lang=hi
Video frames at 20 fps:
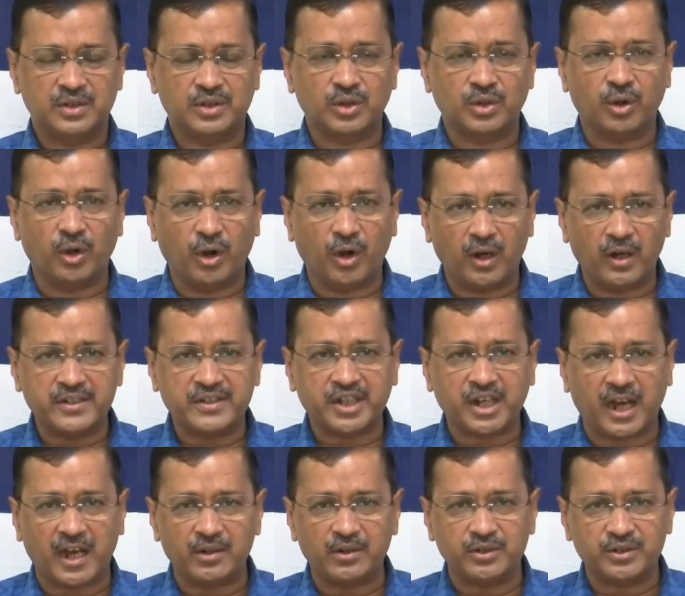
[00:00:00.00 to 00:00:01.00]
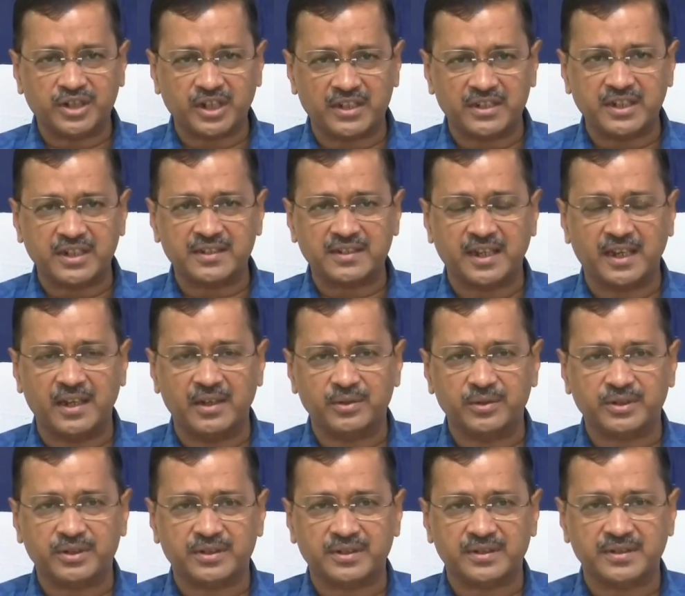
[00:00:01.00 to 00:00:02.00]
जो और चारों जजेस हैं
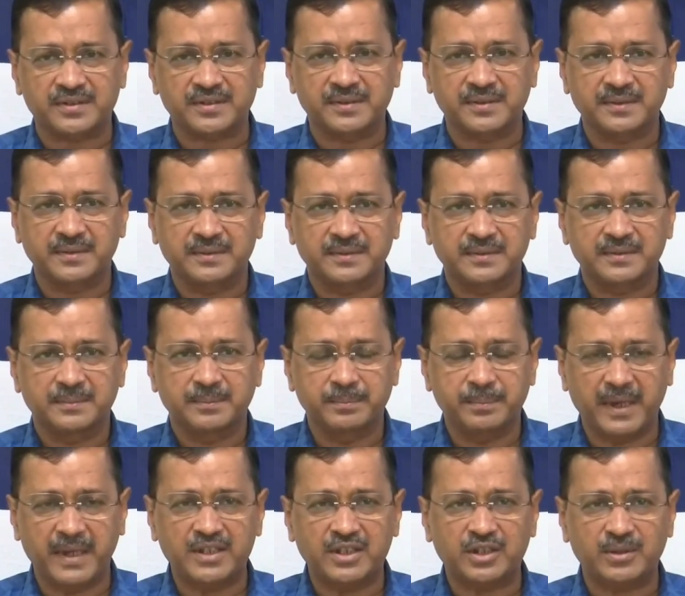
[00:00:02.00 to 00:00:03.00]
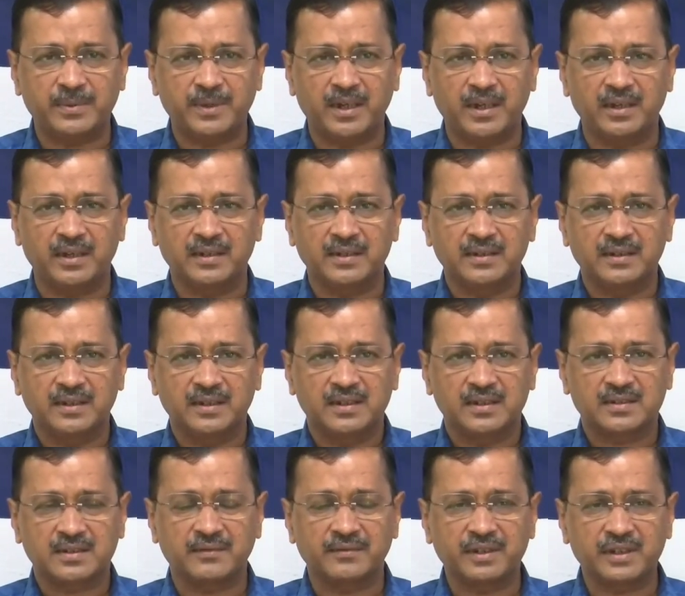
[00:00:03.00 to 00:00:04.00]
उस बेंच में
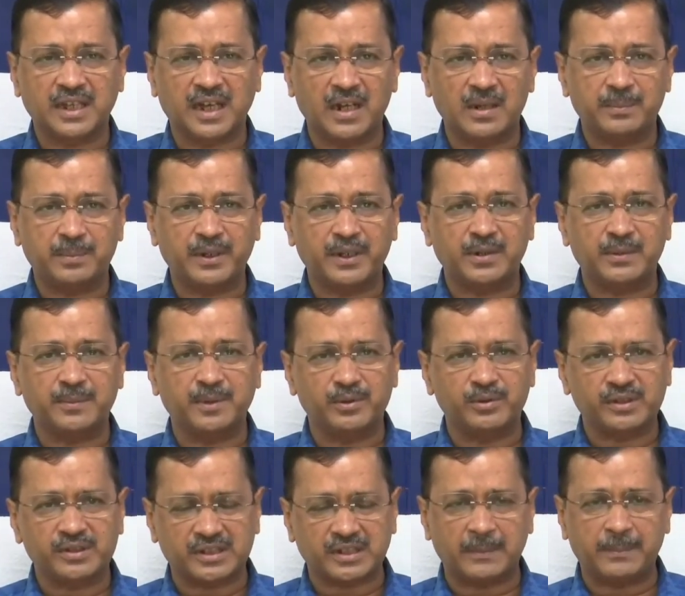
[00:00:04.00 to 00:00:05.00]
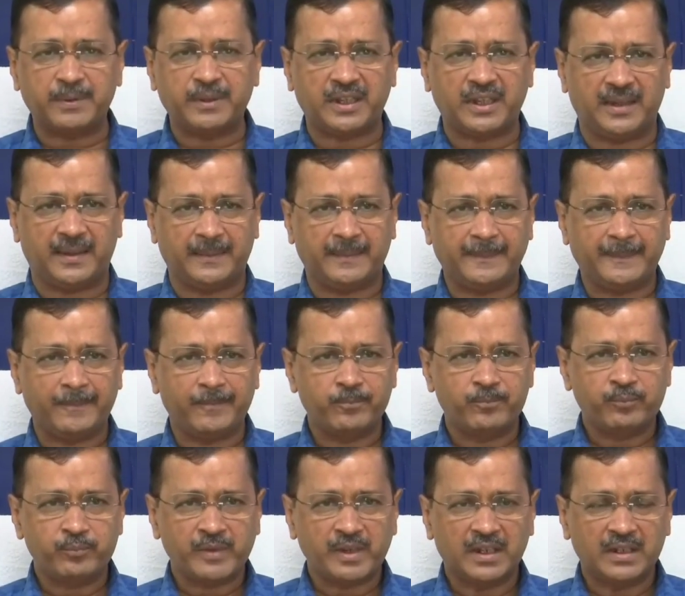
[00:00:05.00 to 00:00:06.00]
संविधान पीठ में उन सब के
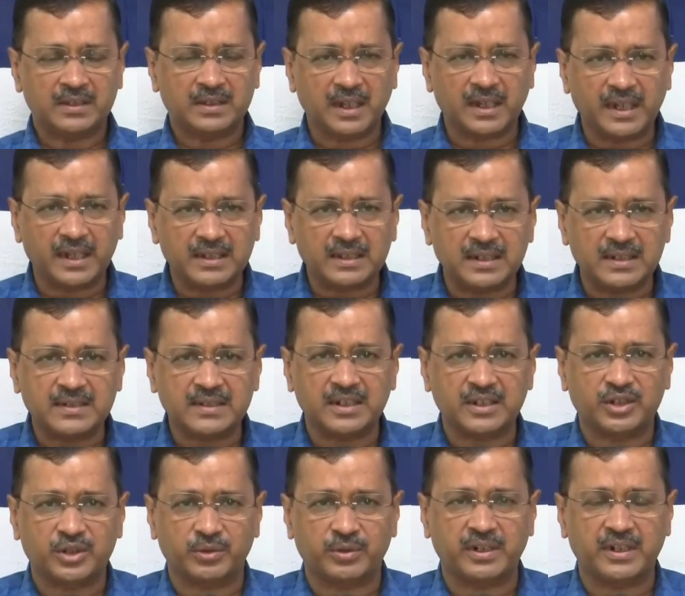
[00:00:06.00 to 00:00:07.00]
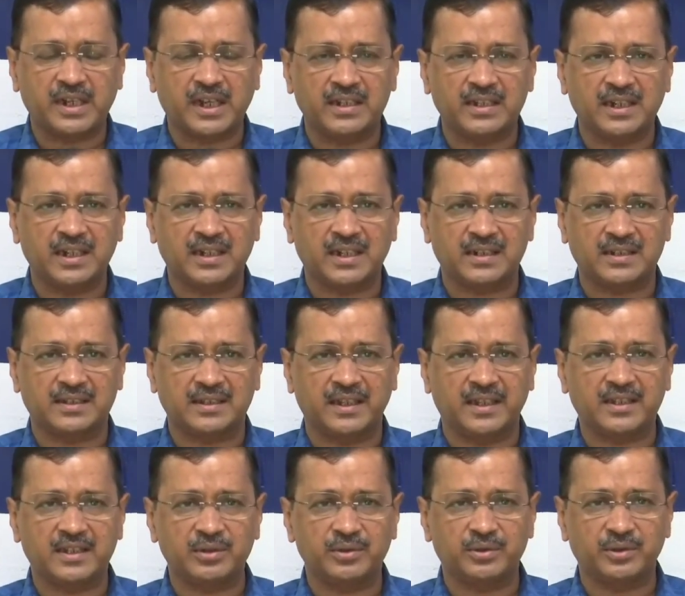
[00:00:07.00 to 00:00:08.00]
तहे दिल से शुक्रिया अदा करते
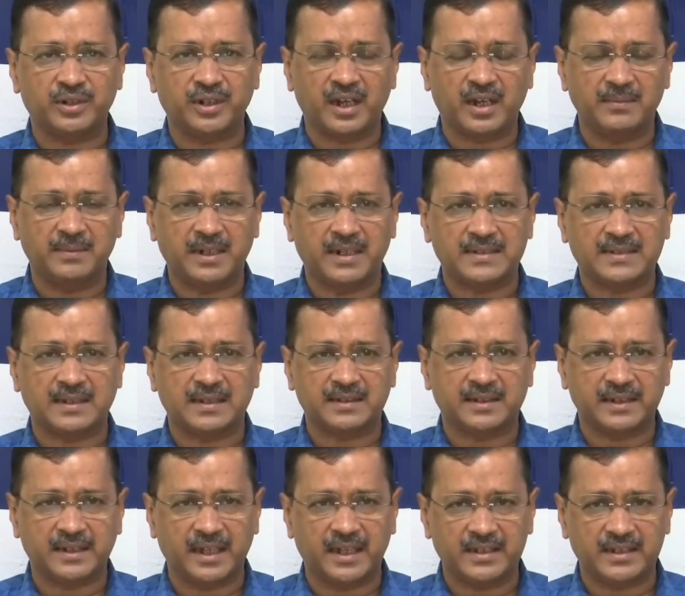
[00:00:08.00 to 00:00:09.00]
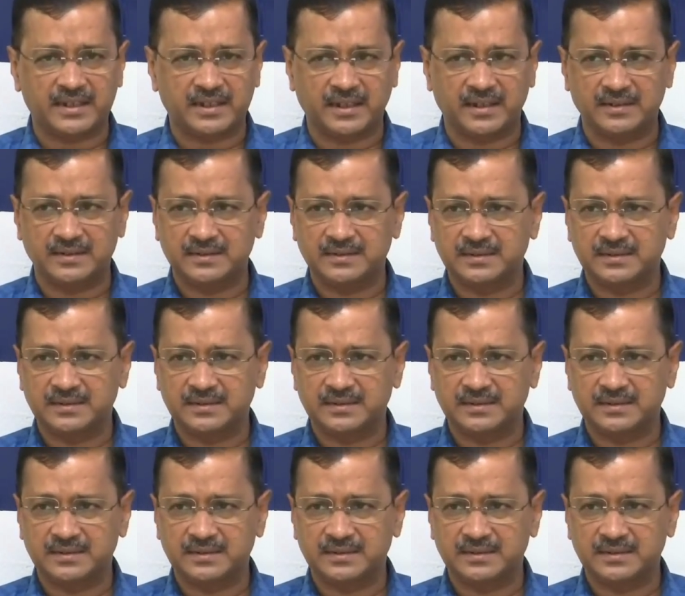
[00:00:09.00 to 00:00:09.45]
हैं कि उन्होंने हमारे साथ न्याय किया